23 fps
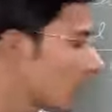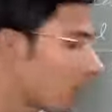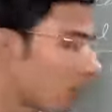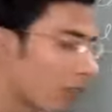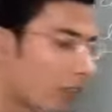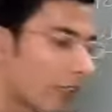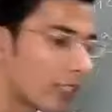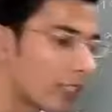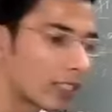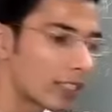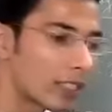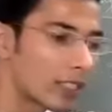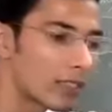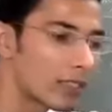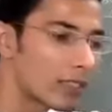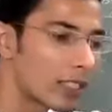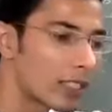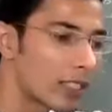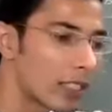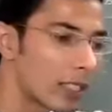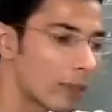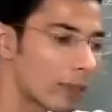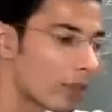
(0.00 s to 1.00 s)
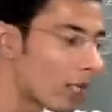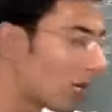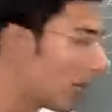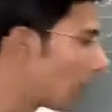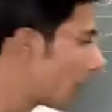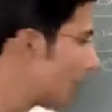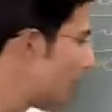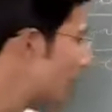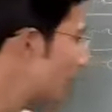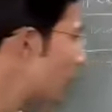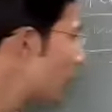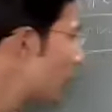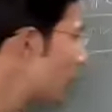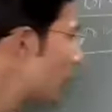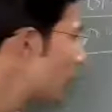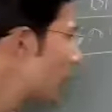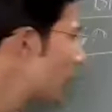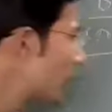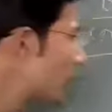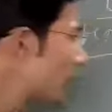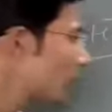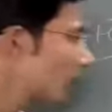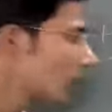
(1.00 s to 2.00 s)
के ही फंक्शन है आपकी बॉडी
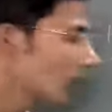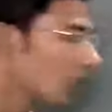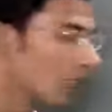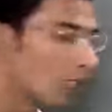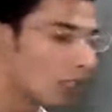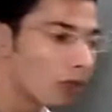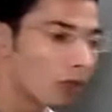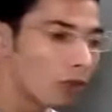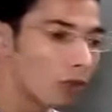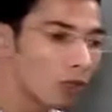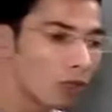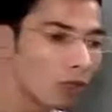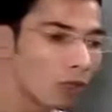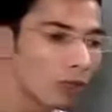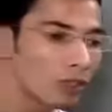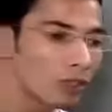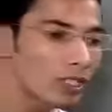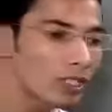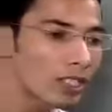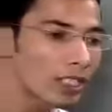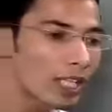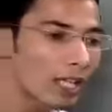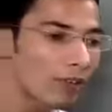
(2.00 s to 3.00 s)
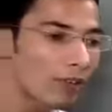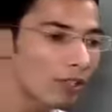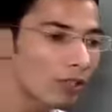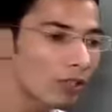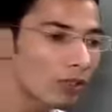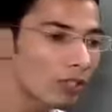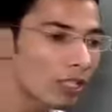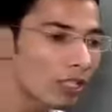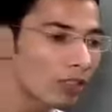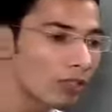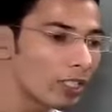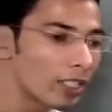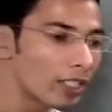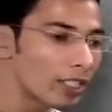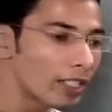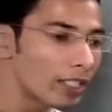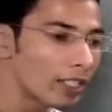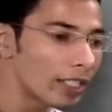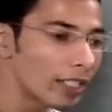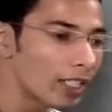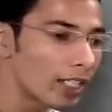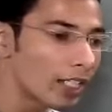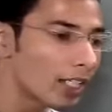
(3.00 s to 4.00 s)
के अंदर ग्लूकोज की लेवल को रेगुलेट
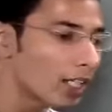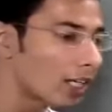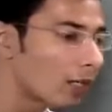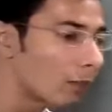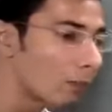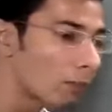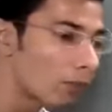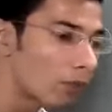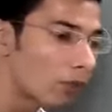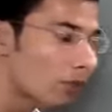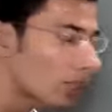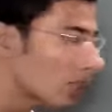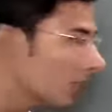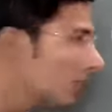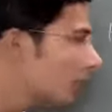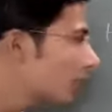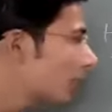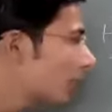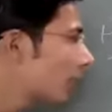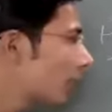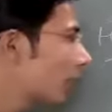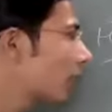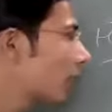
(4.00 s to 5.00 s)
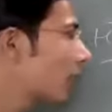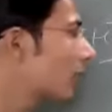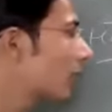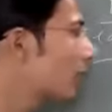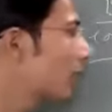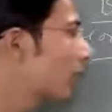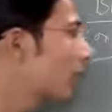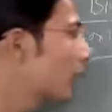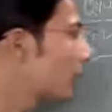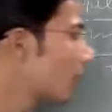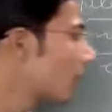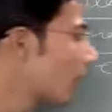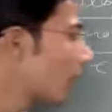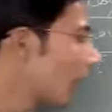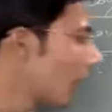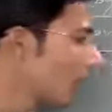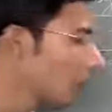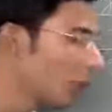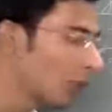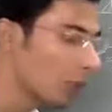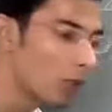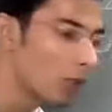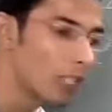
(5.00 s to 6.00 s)
करने का काम प्रोटीन ही कर रही है
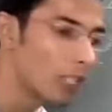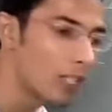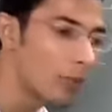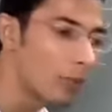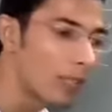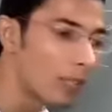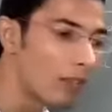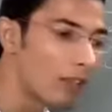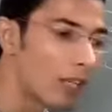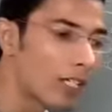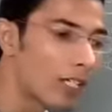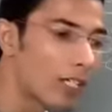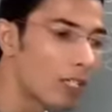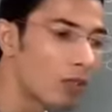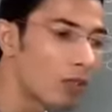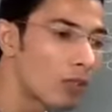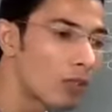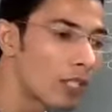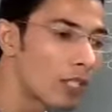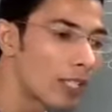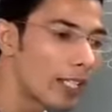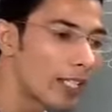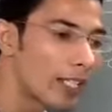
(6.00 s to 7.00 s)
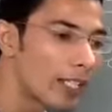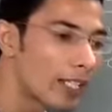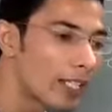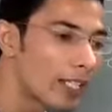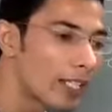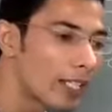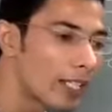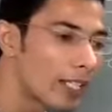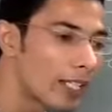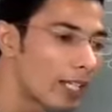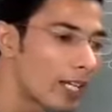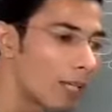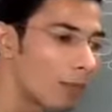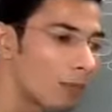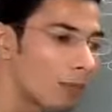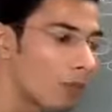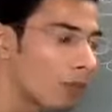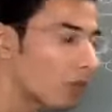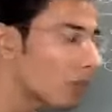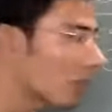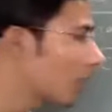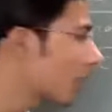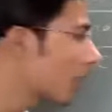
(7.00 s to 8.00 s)
आपकी बॉडी में वाटर को रिटेन करने का काम
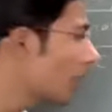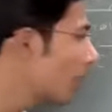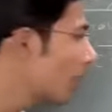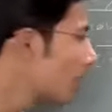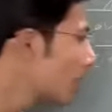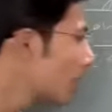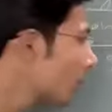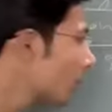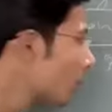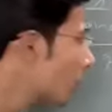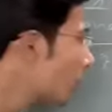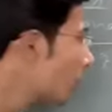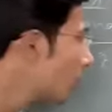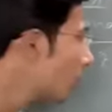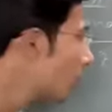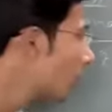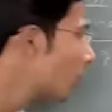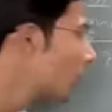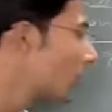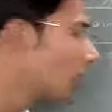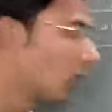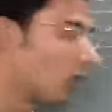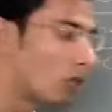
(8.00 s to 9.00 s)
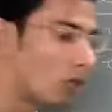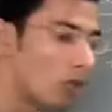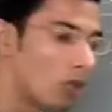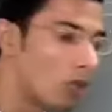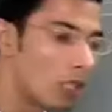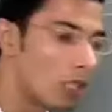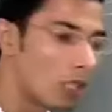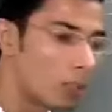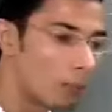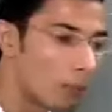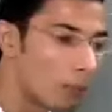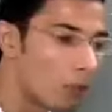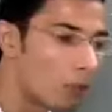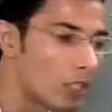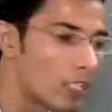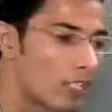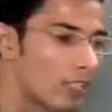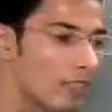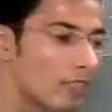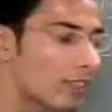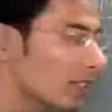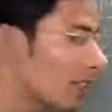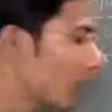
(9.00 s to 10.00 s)
कौन कर रहा है
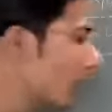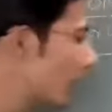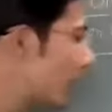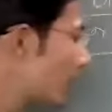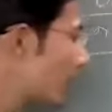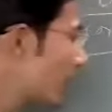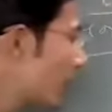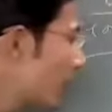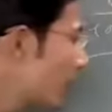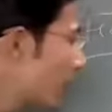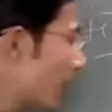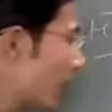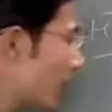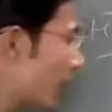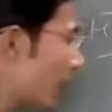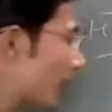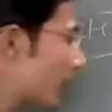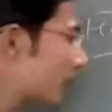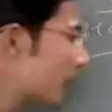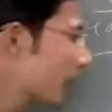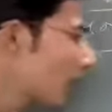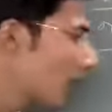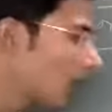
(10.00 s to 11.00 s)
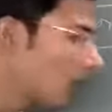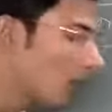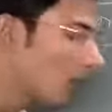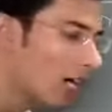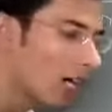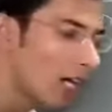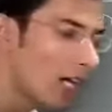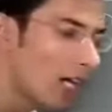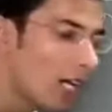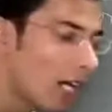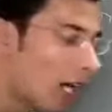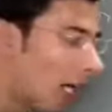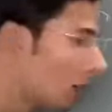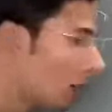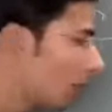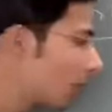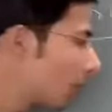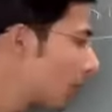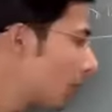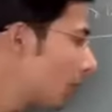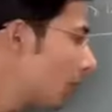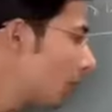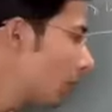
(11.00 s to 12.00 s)
प्रोटीन ही कर रही है इसके अलावा
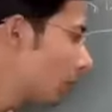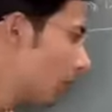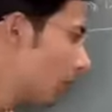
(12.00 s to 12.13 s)
आपकी